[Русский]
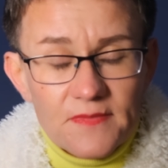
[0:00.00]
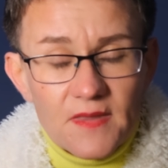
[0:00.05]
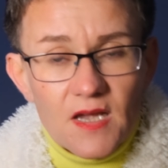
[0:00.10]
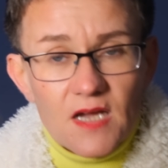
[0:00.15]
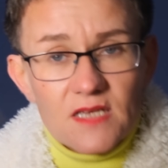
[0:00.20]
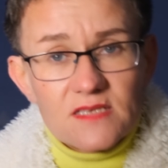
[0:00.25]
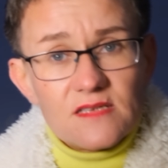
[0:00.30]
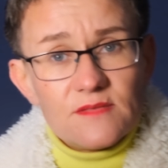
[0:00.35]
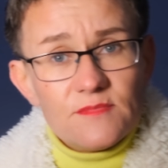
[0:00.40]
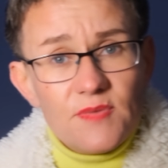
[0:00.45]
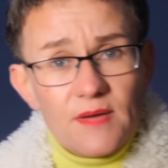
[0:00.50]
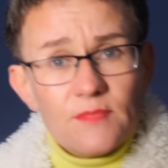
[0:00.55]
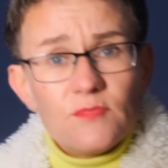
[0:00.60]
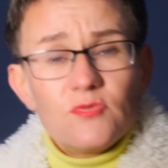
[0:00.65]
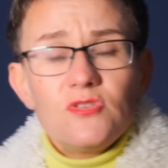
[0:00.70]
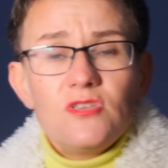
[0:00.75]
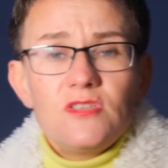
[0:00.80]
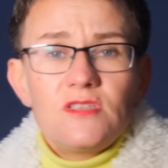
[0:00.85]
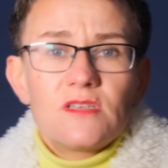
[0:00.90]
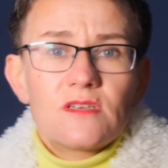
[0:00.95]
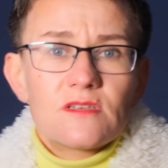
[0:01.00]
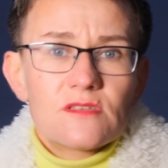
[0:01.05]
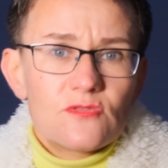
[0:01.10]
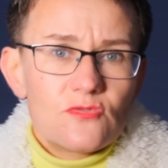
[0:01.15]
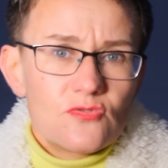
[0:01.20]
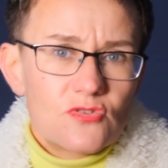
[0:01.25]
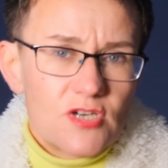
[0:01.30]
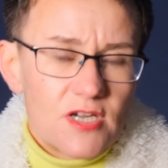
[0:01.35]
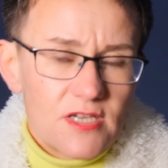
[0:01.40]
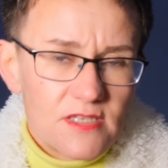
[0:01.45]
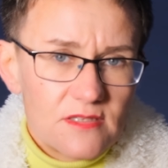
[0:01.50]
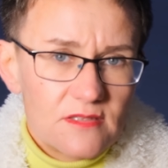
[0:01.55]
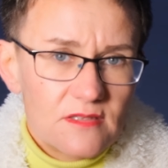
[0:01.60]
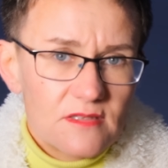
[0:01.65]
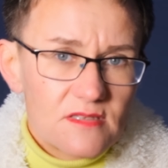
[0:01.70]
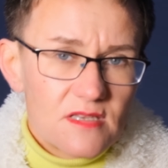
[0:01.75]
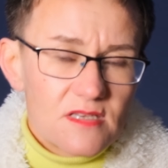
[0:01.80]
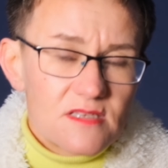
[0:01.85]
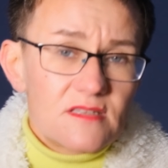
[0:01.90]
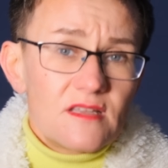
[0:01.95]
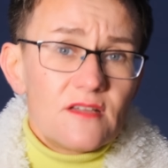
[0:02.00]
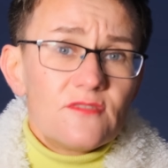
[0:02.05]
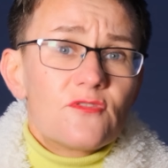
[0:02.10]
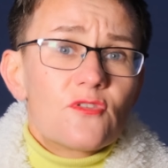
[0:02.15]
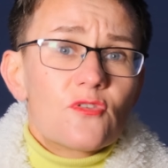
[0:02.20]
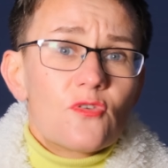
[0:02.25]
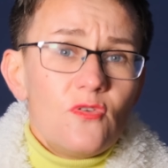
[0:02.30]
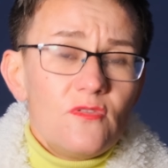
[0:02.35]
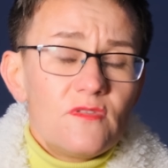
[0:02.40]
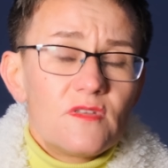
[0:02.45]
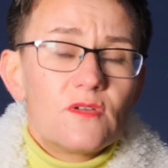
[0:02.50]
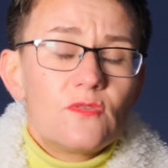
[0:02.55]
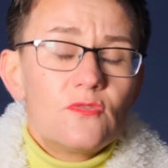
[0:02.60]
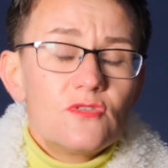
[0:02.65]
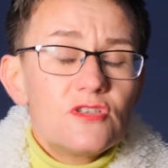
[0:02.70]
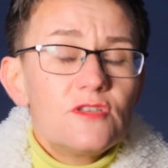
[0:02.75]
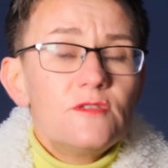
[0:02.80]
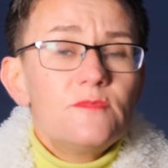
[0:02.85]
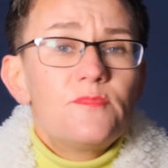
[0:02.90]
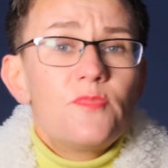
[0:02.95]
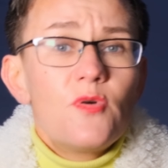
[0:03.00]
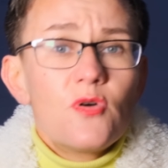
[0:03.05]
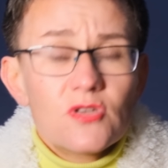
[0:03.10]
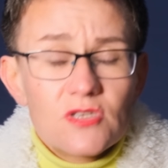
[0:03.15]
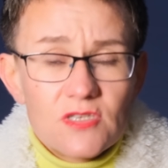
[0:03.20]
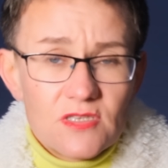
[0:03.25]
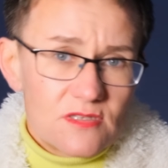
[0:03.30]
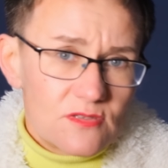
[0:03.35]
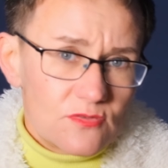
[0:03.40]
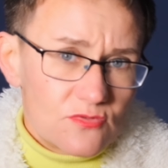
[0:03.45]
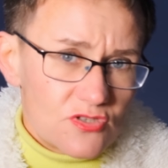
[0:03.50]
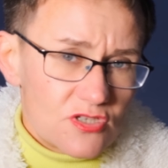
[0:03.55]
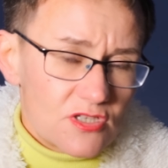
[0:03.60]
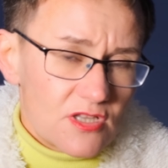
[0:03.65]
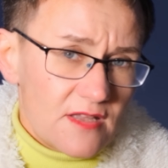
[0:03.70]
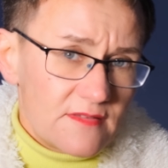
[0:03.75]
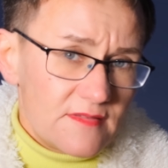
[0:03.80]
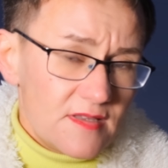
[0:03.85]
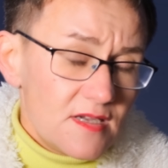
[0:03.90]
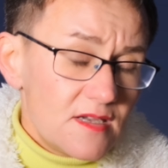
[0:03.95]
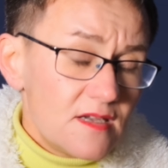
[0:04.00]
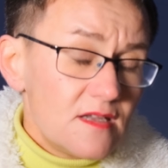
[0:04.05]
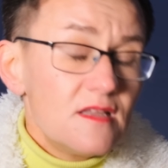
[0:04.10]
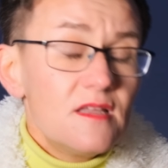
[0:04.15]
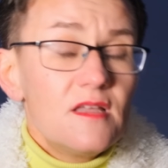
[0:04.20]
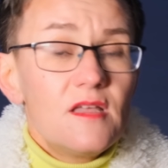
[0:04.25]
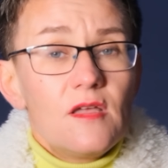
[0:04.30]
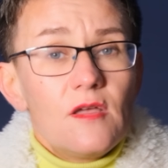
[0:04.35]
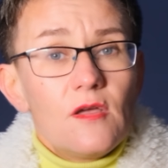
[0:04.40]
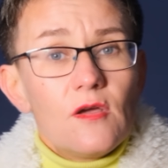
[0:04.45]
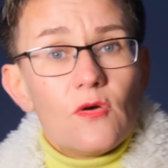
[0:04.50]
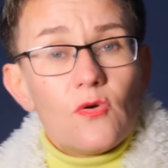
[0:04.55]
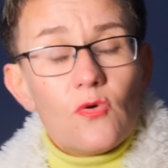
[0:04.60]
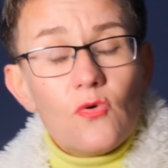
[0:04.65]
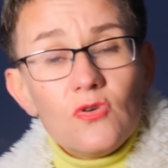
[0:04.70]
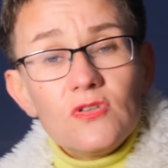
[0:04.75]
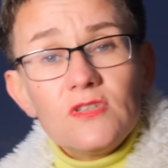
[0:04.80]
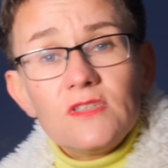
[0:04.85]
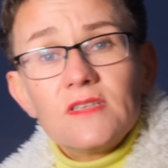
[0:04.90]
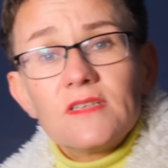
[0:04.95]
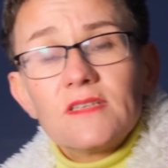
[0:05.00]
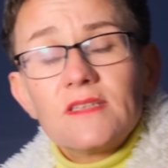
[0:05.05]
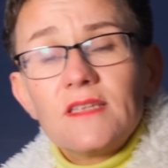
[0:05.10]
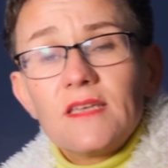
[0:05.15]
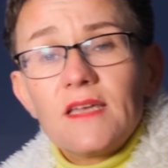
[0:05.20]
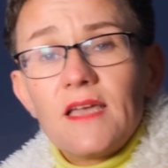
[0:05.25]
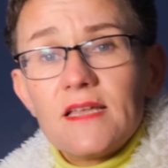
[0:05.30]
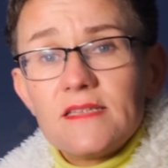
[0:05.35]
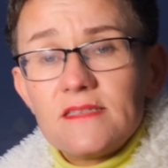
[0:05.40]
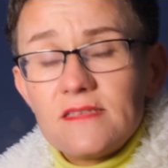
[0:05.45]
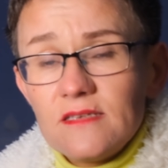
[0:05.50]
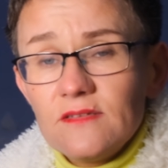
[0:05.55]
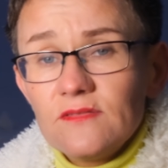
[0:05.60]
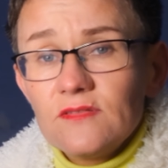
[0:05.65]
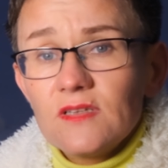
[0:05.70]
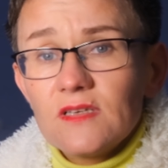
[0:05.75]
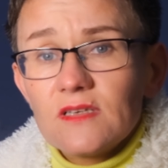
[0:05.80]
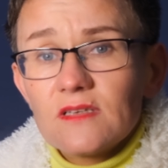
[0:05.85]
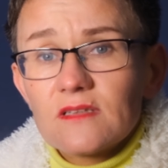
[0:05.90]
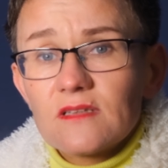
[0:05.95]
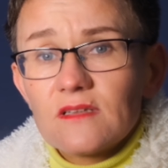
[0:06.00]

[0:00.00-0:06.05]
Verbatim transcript: а себя будете разрушать. Состав крови очень портится у человека от негативных